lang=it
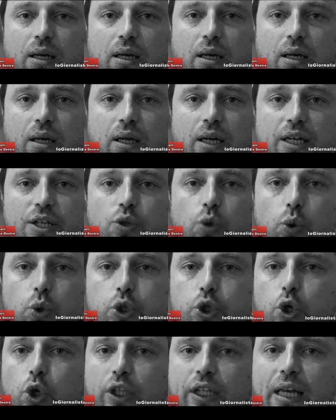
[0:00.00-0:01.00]

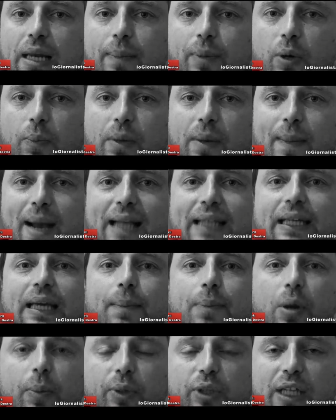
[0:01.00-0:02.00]
risoluzione delle problematiche
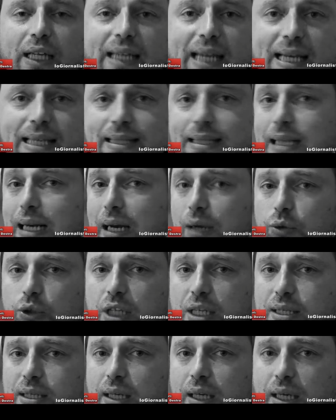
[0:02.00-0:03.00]
proprio da destra o
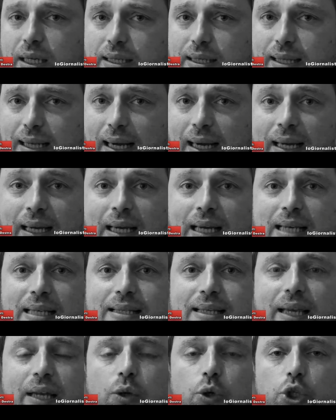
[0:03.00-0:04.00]
da sinistra.
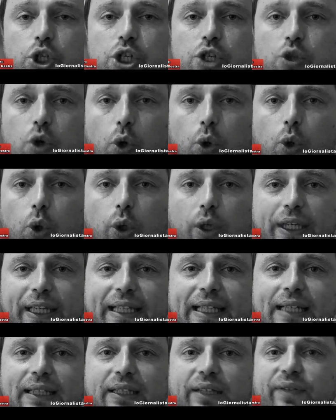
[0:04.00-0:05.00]
Se non ci sono
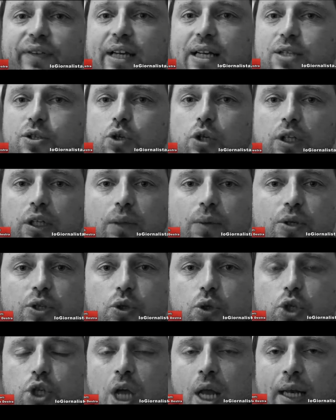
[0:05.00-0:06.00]
identificazioni di
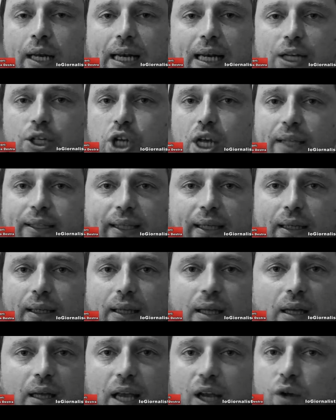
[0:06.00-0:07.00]
questo genere la gente
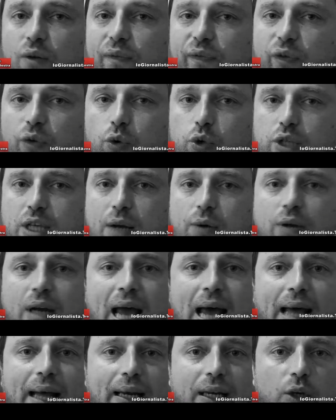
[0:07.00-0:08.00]
è confusa, non
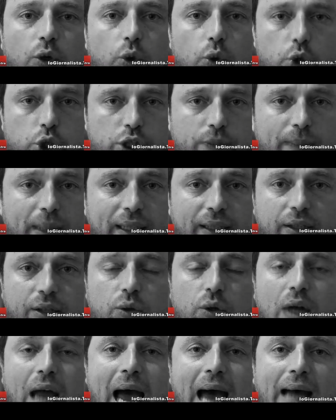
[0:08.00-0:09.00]
ha riconoscimenti,
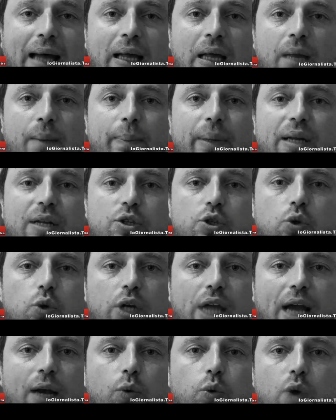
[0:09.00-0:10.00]
non ha
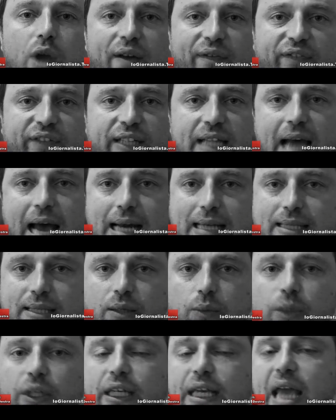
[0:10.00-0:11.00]
persone a cui affidarsi,
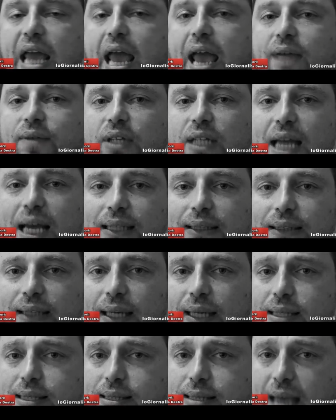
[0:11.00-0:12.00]
quindi è evidente
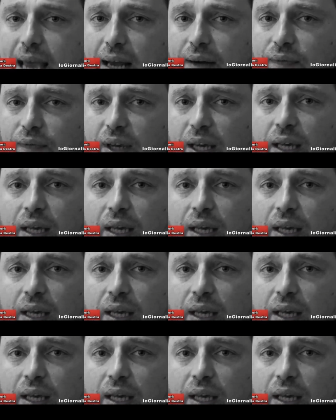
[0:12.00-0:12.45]
che serve